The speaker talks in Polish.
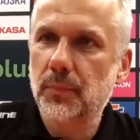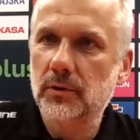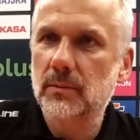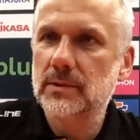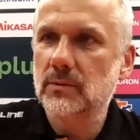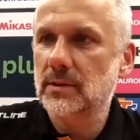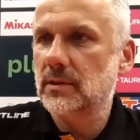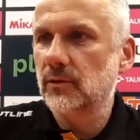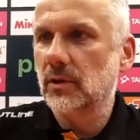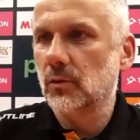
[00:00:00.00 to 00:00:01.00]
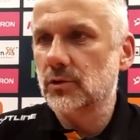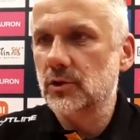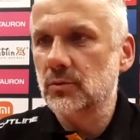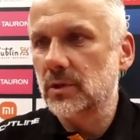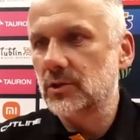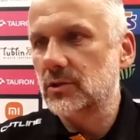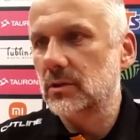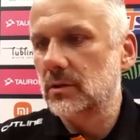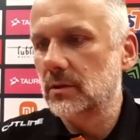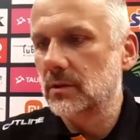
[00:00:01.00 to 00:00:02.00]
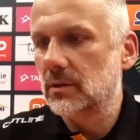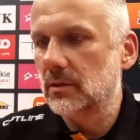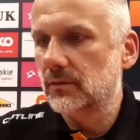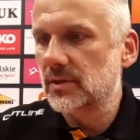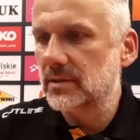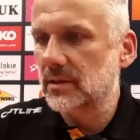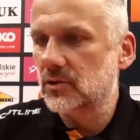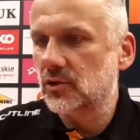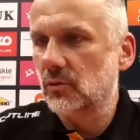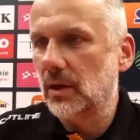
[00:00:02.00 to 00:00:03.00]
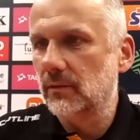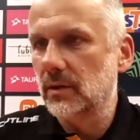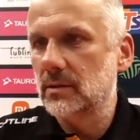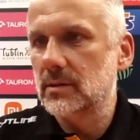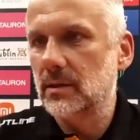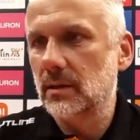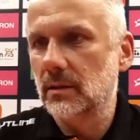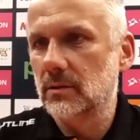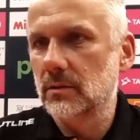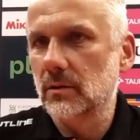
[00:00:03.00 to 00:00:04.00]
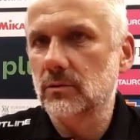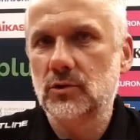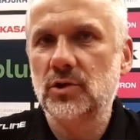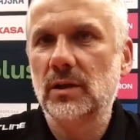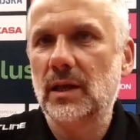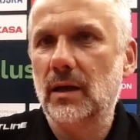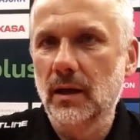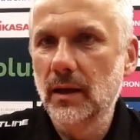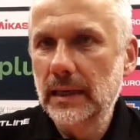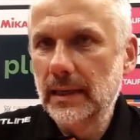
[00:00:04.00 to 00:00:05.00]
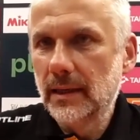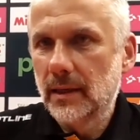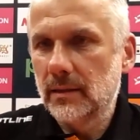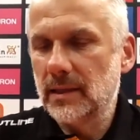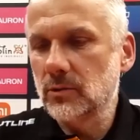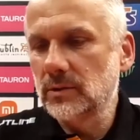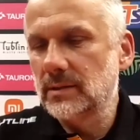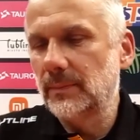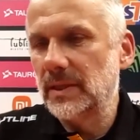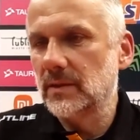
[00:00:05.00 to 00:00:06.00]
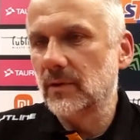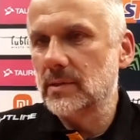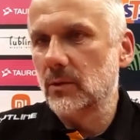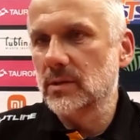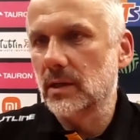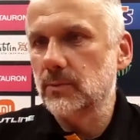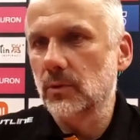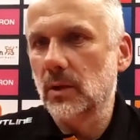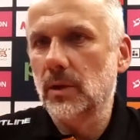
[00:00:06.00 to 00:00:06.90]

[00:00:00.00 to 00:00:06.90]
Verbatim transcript: Potem sukcesywnie dołożyliśmy też wszystkie skrzydła, więc no, dzisiaj na na sukces zapracował cały zespół.